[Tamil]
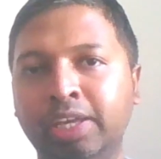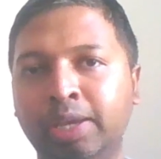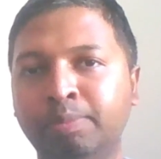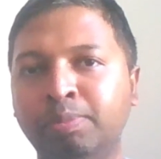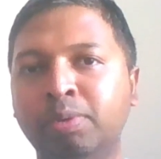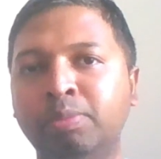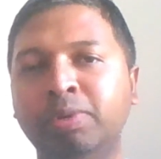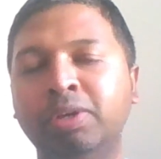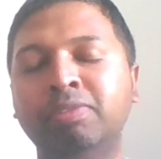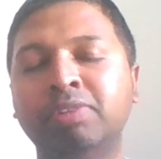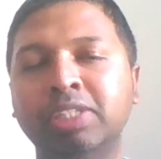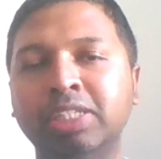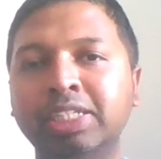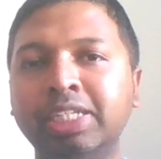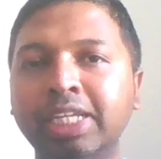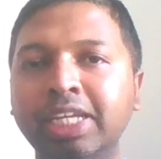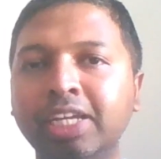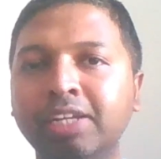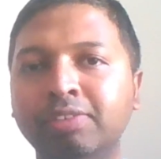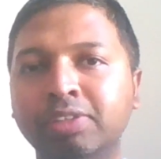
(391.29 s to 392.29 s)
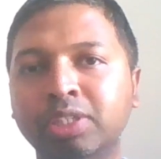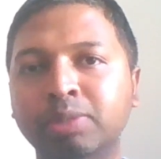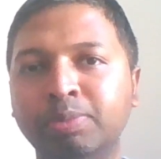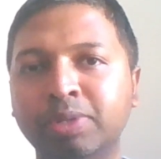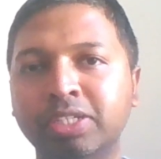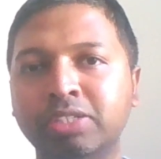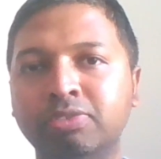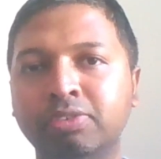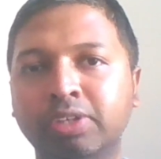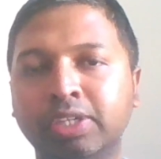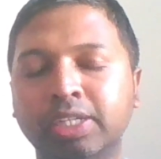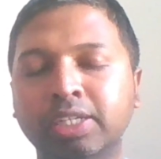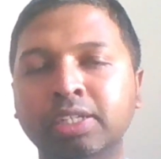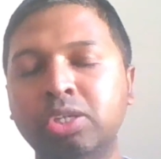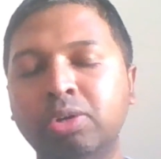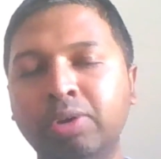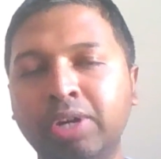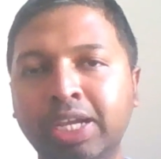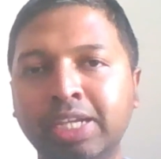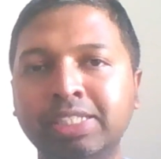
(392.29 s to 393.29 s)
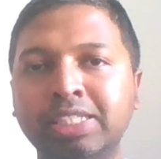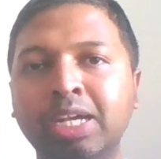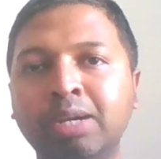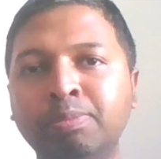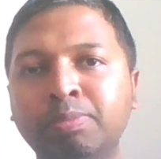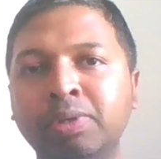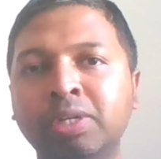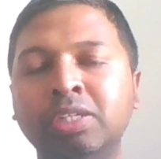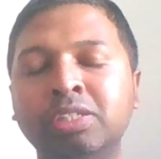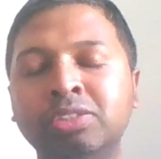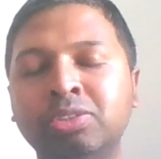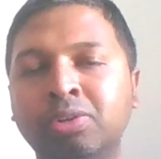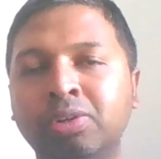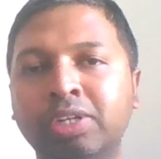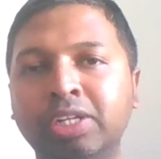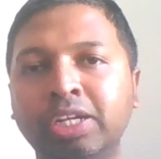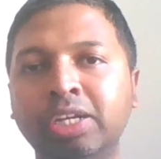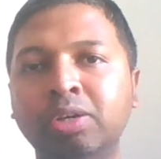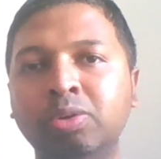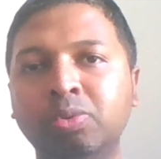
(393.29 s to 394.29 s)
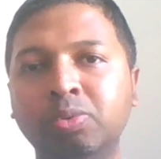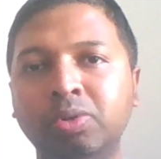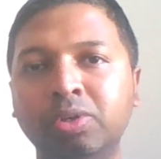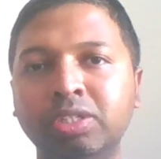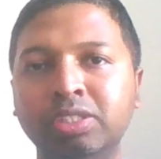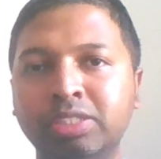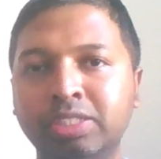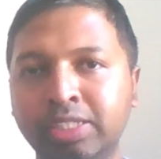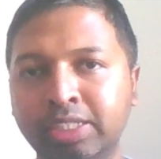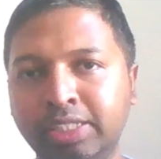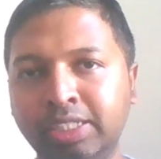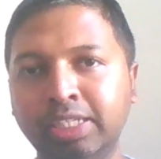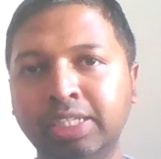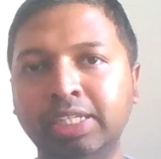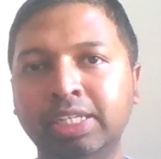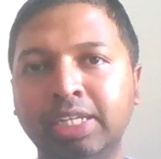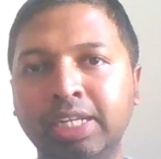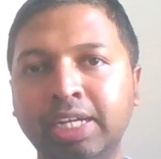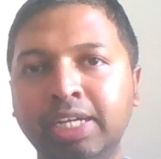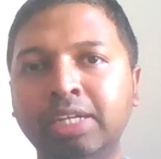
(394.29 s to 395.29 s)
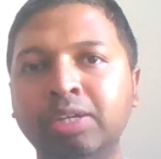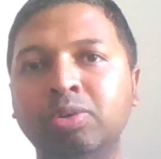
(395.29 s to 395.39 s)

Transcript: எப்போவுமே வந்து டீல் வந்து பேசுவீங்க ஸோ ஒரு எக்ஸாம்பிளுக்கு சொல்கிறேன் ஒரு சிட்டியில்